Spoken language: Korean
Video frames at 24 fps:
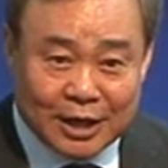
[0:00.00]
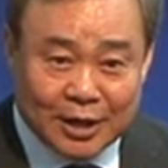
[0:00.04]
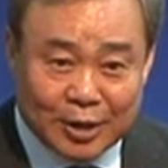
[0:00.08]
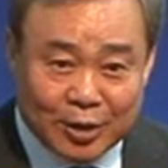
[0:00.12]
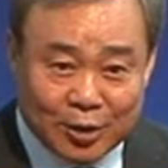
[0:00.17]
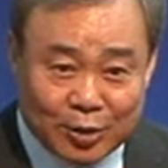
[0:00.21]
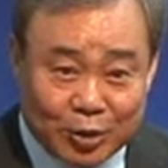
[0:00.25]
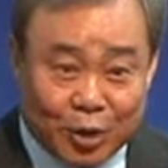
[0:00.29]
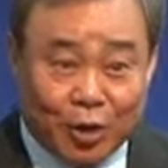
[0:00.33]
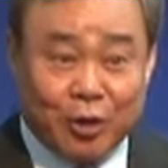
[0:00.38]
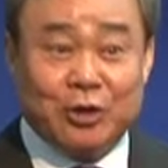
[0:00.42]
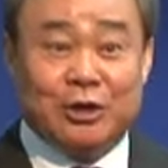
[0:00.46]

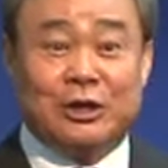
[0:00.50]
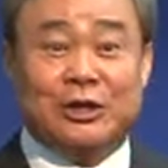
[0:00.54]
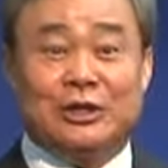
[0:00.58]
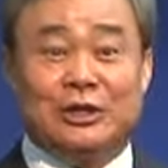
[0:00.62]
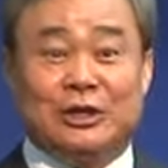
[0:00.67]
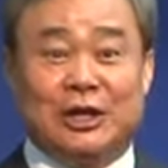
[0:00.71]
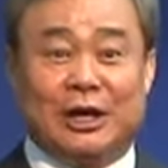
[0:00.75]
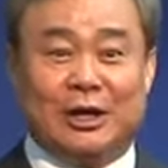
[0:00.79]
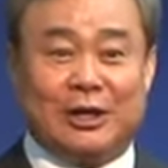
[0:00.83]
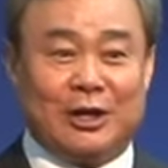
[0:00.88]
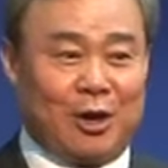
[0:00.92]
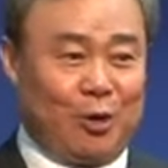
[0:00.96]
연기
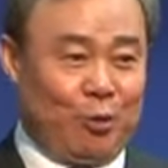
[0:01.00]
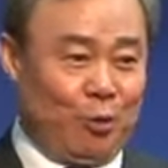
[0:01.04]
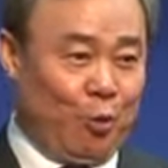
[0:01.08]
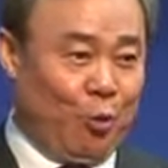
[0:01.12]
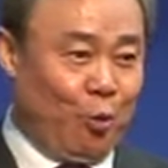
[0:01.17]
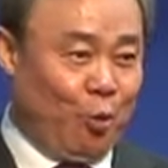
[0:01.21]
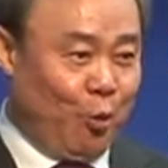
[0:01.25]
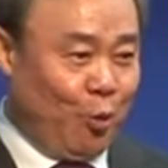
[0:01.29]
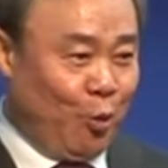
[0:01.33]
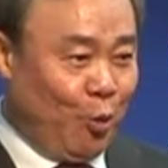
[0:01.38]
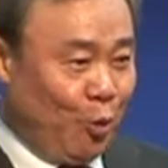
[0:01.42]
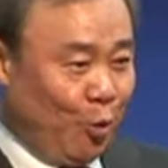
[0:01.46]
날이야.
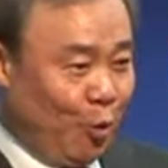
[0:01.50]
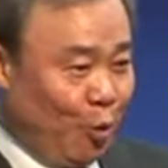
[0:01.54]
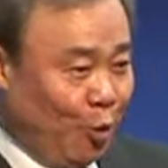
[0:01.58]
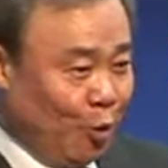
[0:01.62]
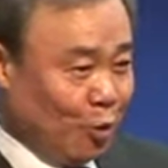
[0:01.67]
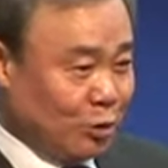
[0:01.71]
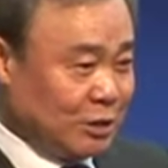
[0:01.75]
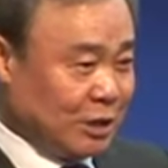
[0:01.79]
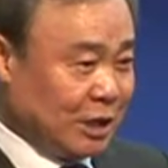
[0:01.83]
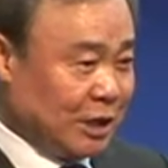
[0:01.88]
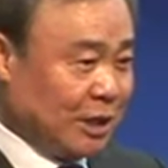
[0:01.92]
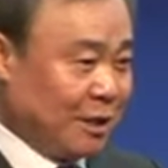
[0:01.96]

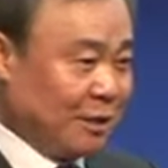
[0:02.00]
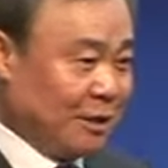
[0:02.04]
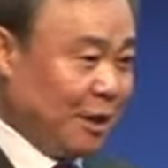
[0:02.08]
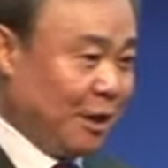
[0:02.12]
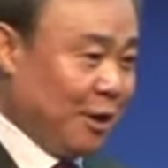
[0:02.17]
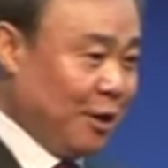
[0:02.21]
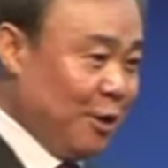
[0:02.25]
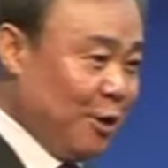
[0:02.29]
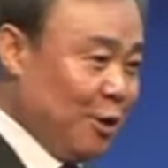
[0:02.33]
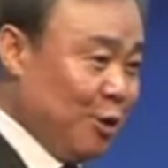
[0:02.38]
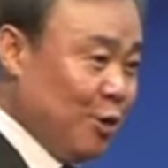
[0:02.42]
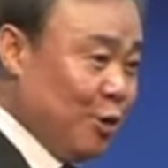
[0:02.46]
오, 잘하네.
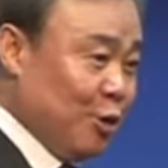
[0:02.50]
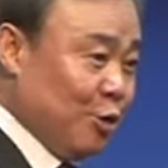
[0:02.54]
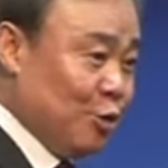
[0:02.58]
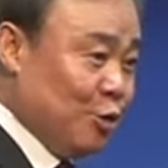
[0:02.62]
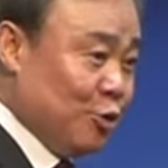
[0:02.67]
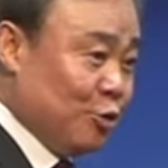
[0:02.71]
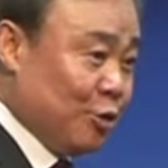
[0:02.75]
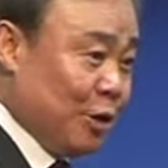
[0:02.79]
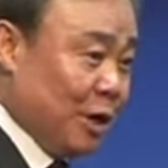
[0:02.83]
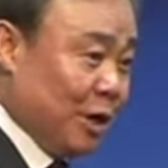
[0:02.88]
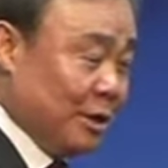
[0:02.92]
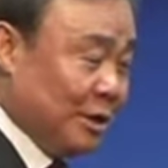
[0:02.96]

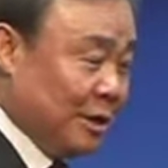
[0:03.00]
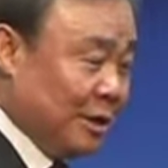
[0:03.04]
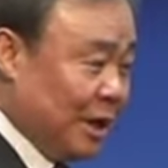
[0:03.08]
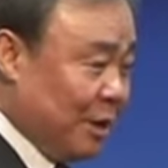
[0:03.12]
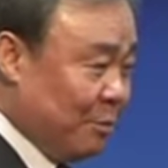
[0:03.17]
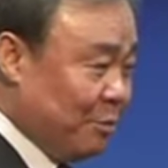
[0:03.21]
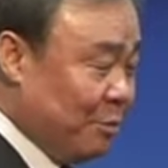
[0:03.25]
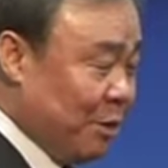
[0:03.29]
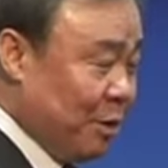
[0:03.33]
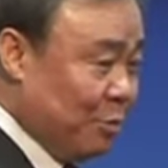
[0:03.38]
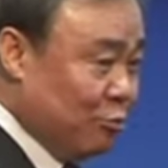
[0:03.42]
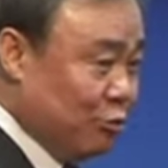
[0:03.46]
육 학년
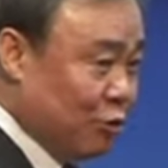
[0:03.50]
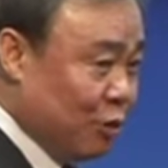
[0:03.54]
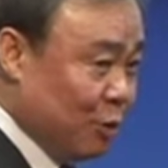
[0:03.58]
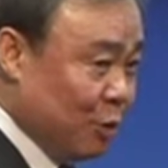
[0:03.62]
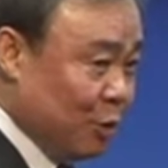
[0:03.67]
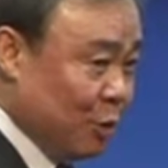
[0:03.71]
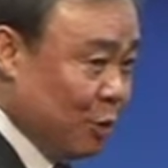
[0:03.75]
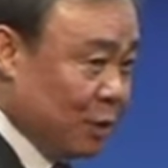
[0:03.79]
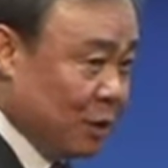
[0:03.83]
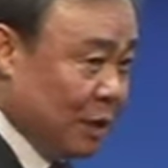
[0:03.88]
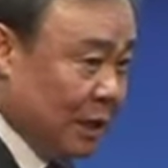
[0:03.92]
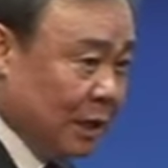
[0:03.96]
한번
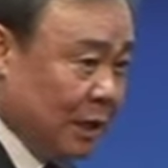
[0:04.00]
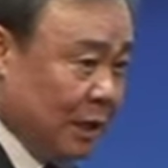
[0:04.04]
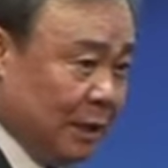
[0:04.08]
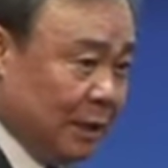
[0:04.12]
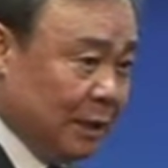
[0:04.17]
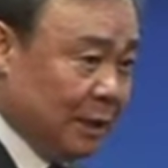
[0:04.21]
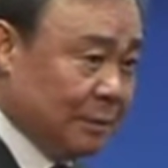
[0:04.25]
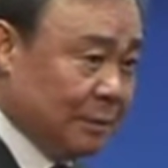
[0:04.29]
물어볼까?